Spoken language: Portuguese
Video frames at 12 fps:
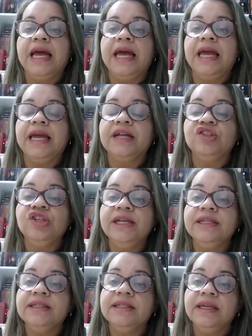É, a
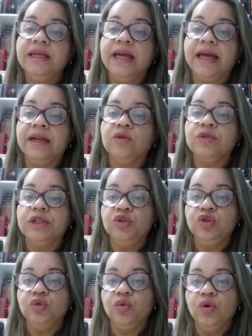dislexia é um
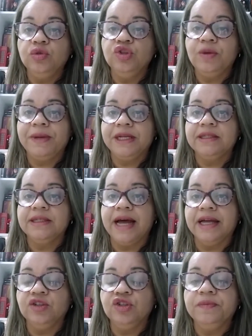transtorno de
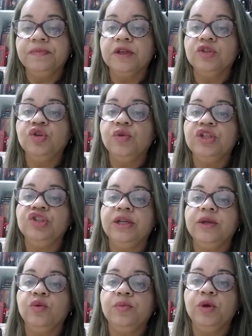aprendizagem de origem
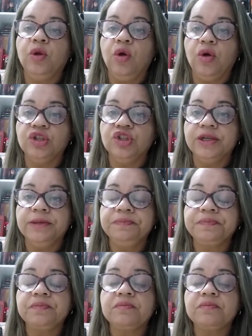neurobiológica,